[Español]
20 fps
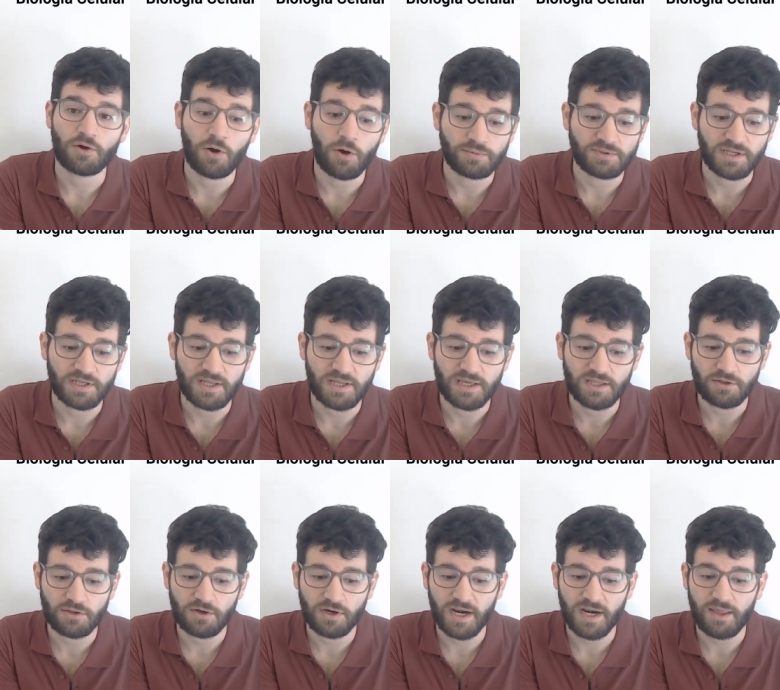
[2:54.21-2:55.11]

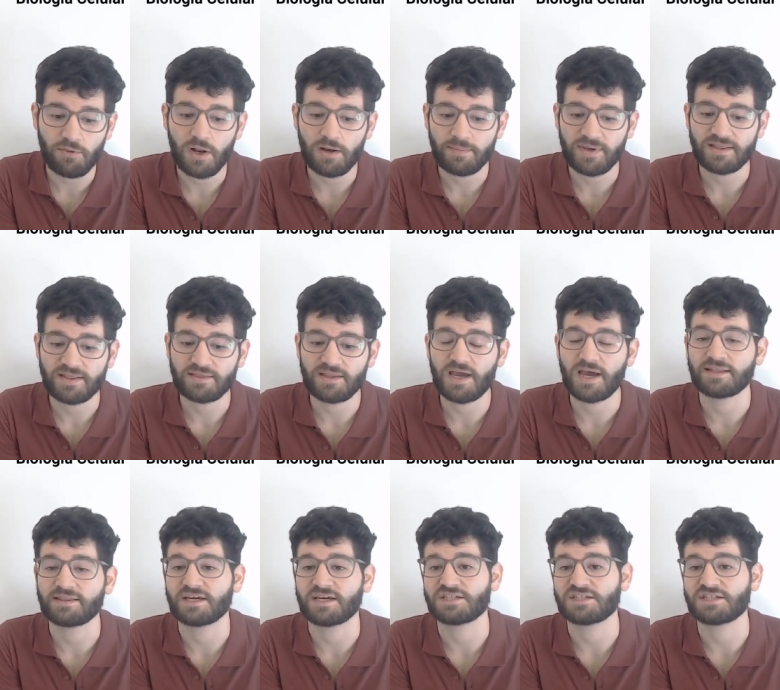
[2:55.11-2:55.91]
obteniendo gradualmente hasta